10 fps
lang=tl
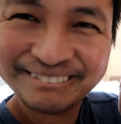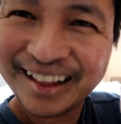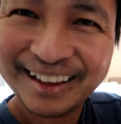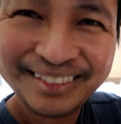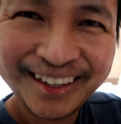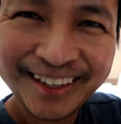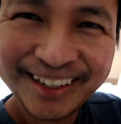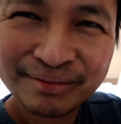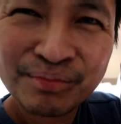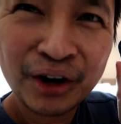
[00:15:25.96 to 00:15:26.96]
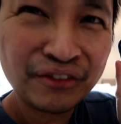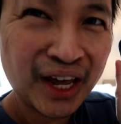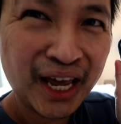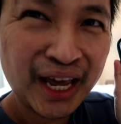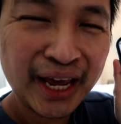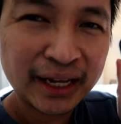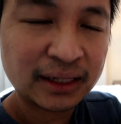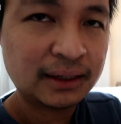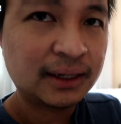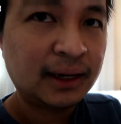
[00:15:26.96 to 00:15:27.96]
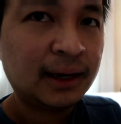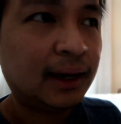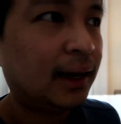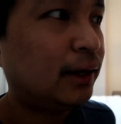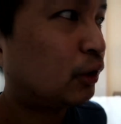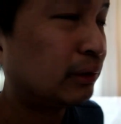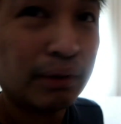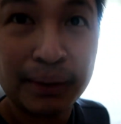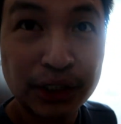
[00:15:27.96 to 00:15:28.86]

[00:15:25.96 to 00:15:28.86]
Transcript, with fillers: 19. Perfect. Ayoko naman